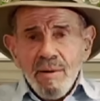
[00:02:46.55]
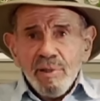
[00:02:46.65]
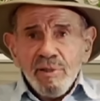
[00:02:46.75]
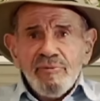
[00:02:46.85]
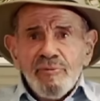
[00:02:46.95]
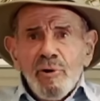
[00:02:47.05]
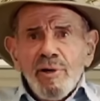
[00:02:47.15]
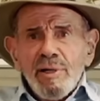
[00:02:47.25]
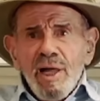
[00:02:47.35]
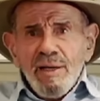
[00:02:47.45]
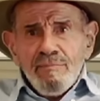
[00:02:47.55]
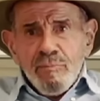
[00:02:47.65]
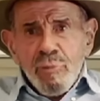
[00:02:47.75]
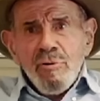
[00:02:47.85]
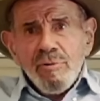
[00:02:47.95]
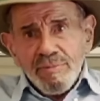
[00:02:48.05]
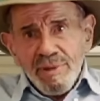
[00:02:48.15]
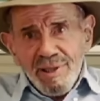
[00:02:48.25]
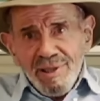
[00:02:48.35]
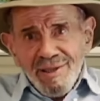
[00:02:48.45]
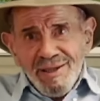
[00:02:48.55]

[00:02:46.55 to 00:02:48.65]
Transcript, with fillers: но в час пик – бабах!